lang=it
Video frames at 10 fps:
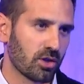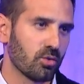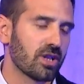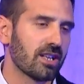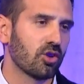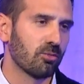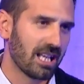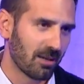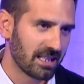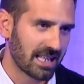su
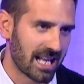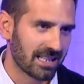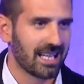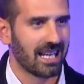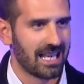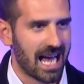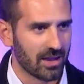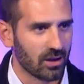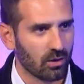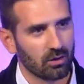100.000 abitanti
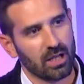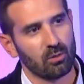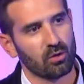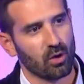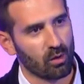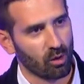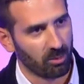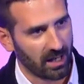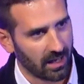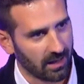all'anno nell'Unione
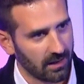Europea.